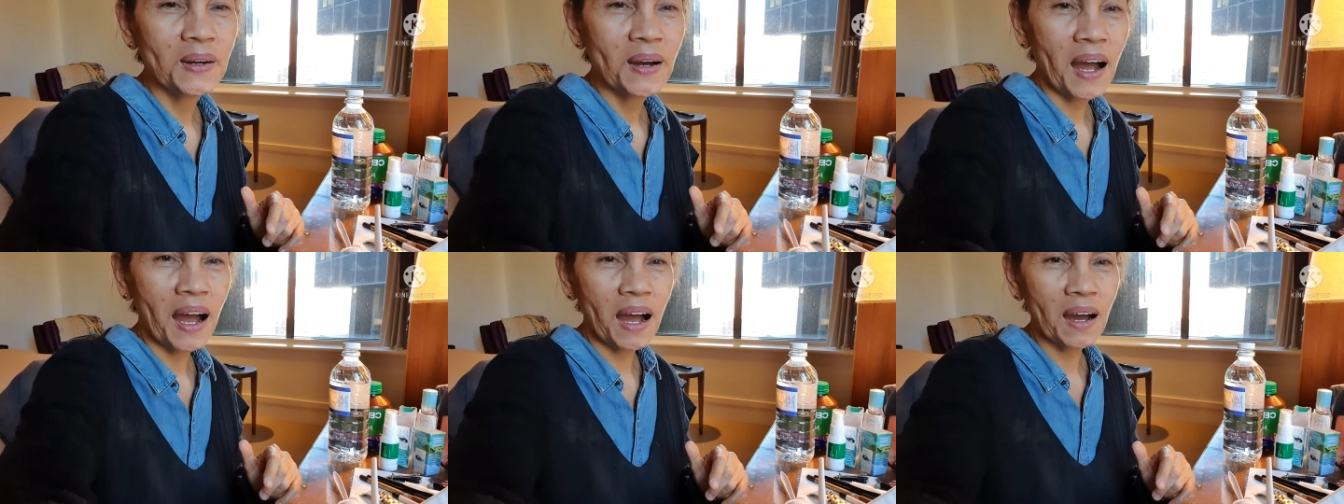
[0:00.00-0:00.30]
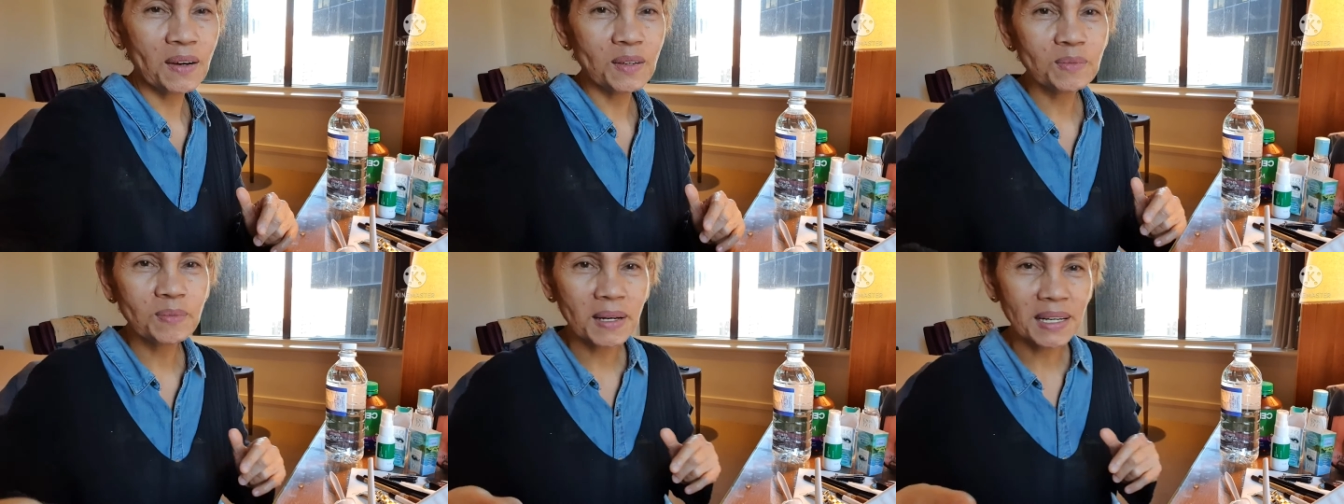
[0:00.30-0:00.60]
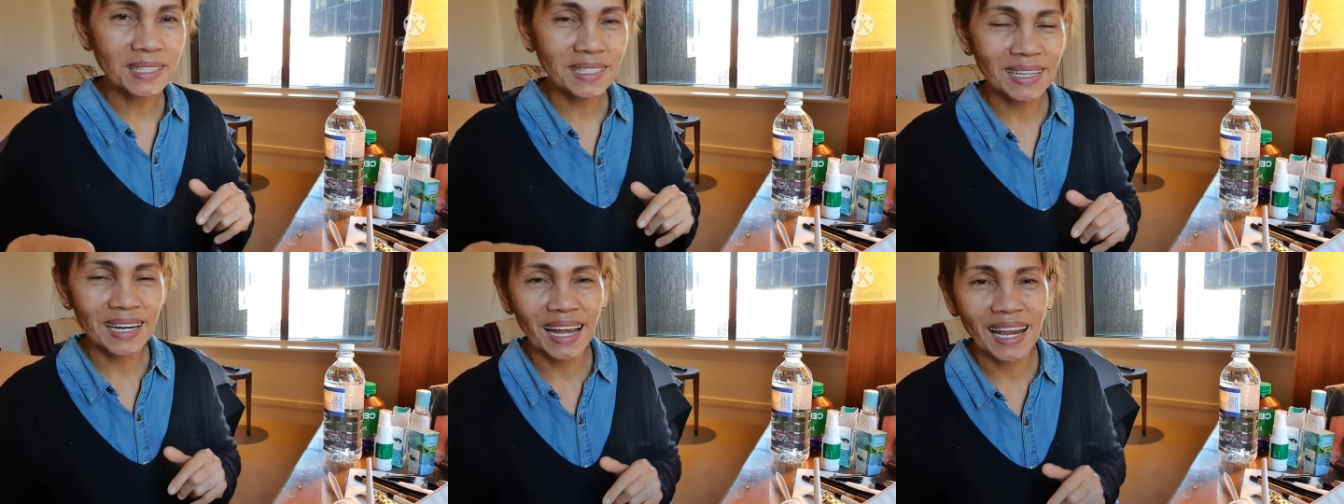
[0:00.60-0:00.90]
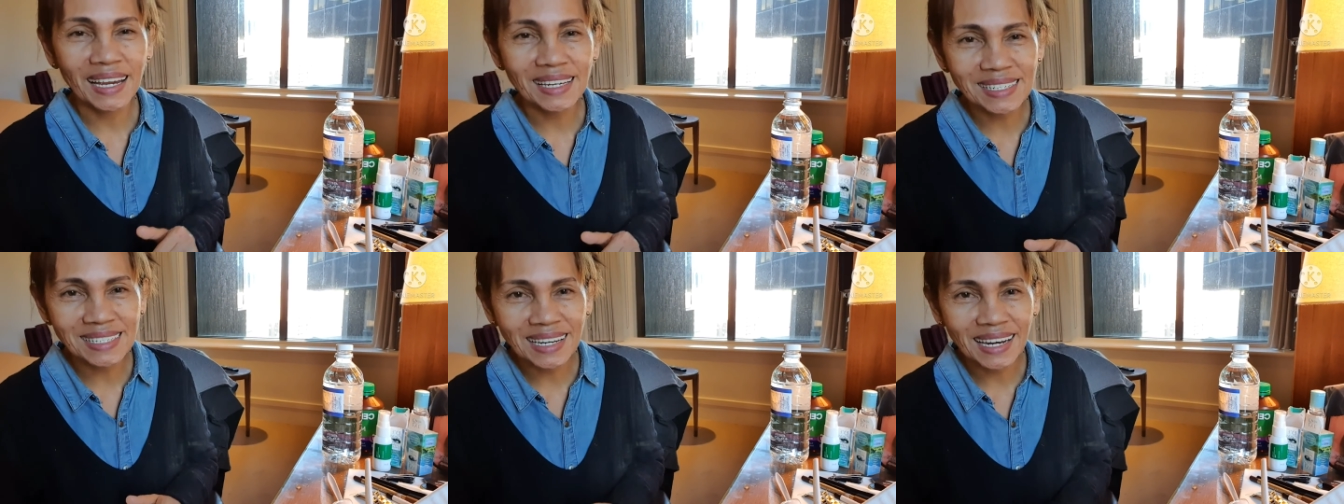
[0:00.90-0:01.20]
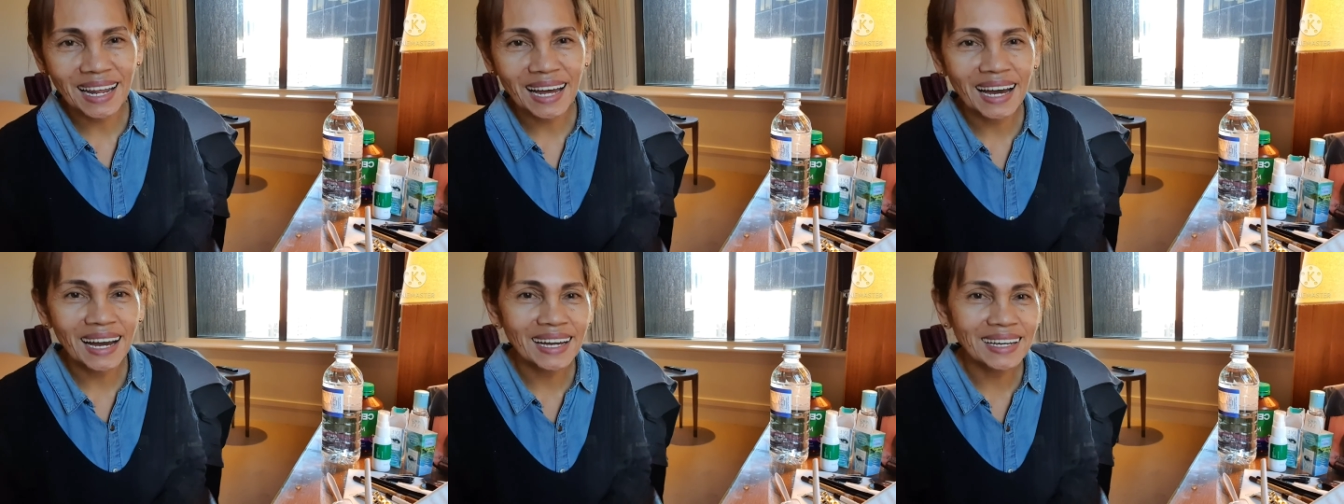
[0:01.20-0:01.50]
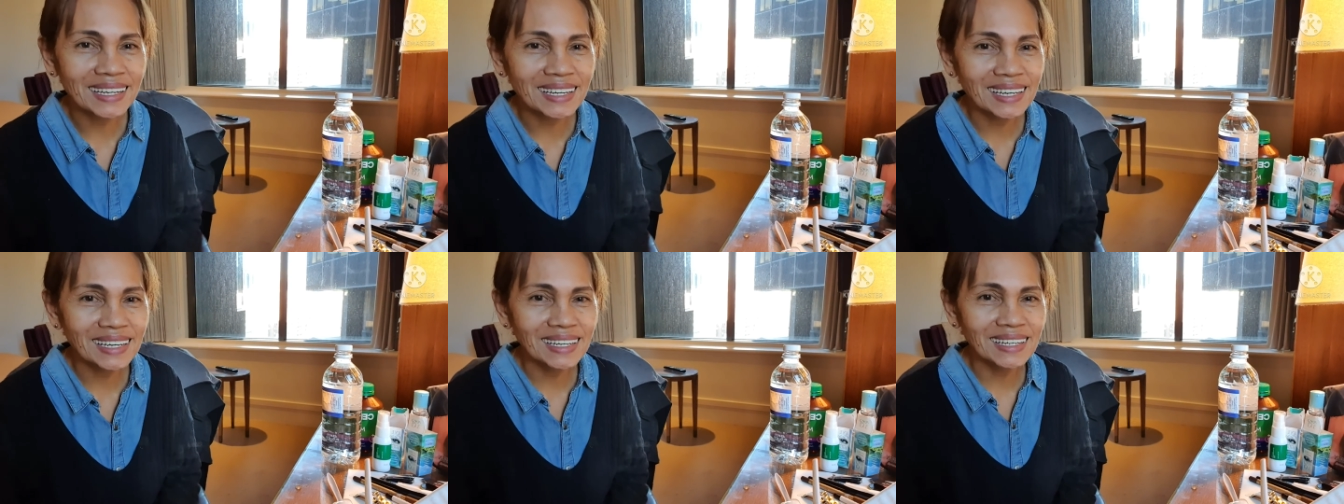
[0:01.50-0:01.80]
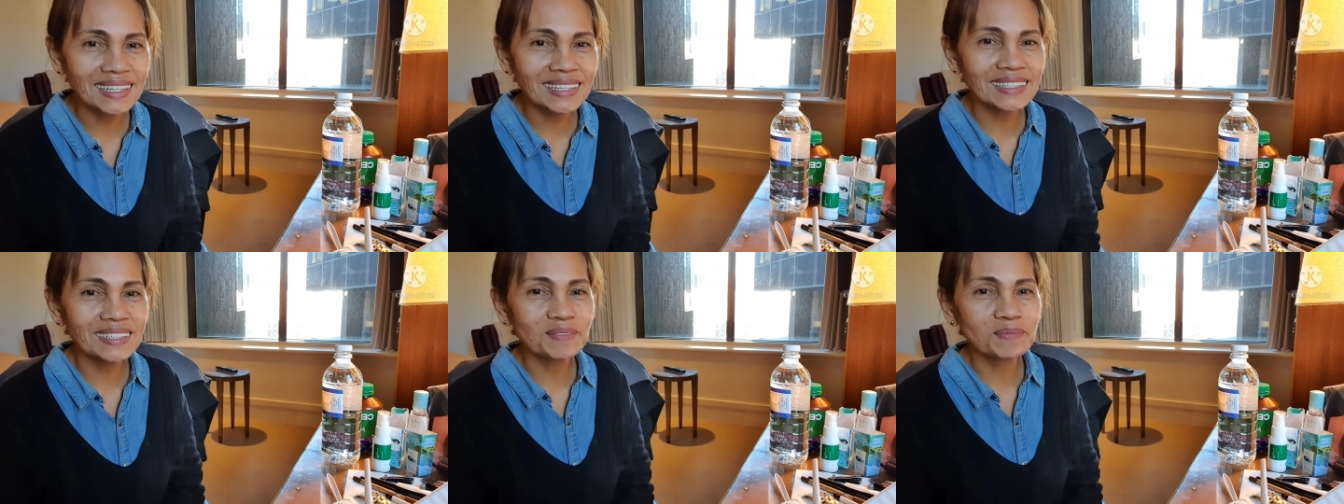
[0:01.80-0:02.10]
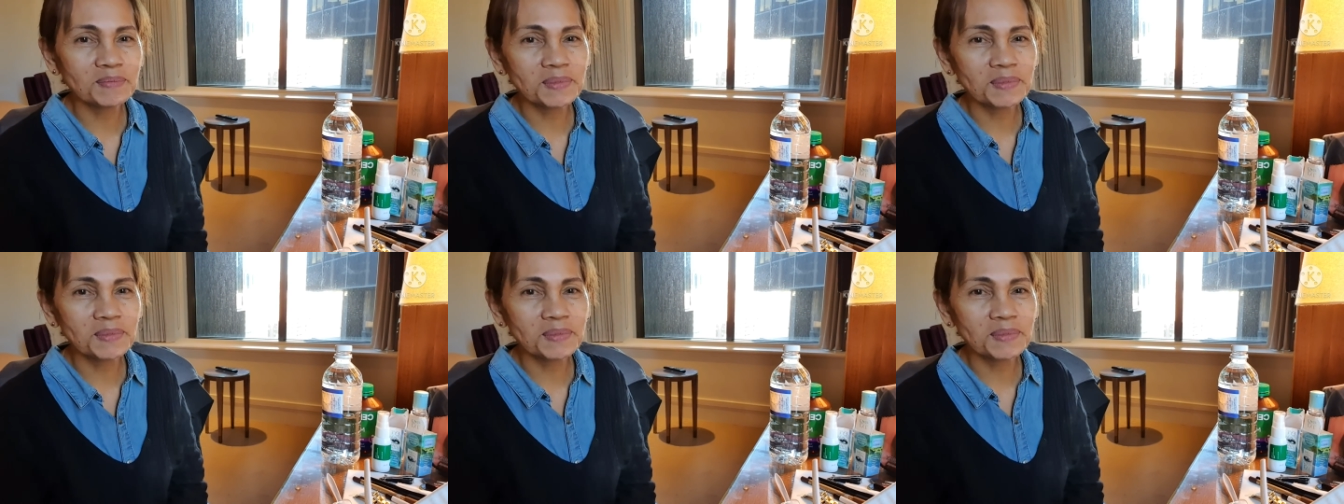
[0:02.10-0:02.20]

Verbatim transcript: how my days like here